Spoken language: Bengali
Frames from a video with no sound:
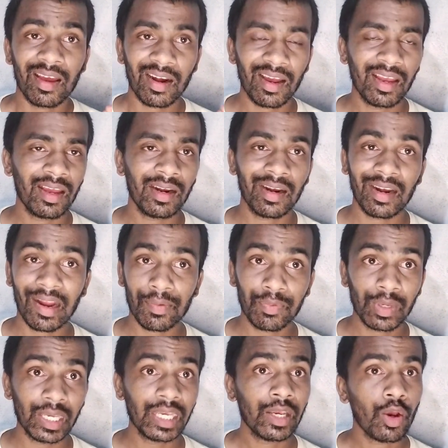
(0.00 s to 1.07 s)
রায়হান
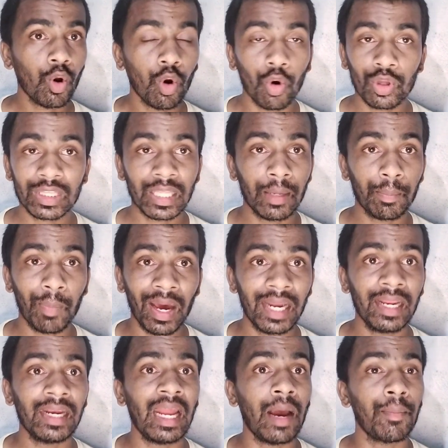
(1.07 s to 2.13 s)
রাফি হতে
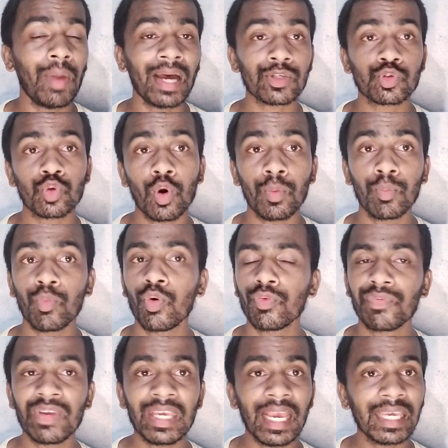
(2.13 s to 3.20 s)
পারে না বা সব
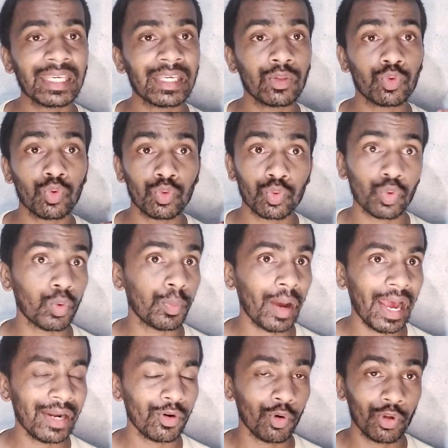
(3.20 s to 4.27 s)
মুভিয়েই কিন্তু
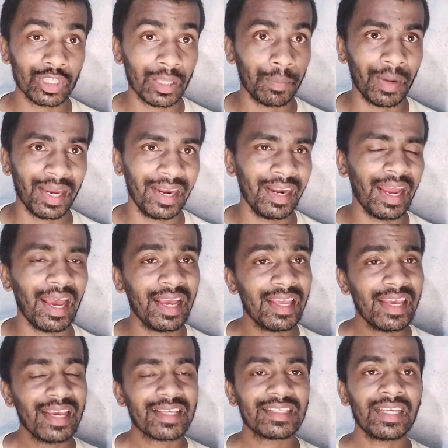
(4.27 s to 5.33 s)
তুফান হতে পারে না
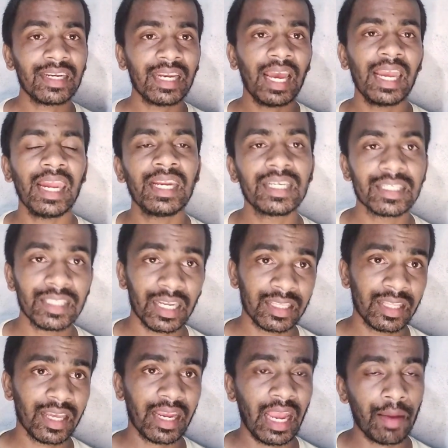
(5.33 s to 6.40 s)
সেটা এই টিজার
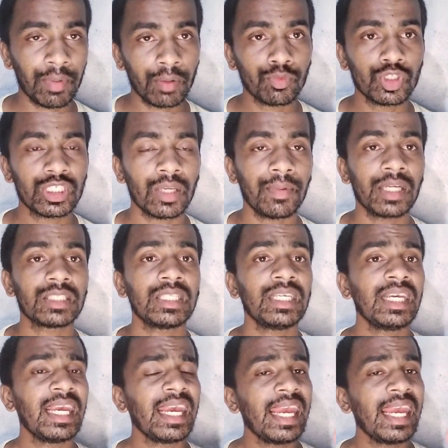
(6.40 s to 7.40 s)
দেখে আমরা বুঝতে পারছি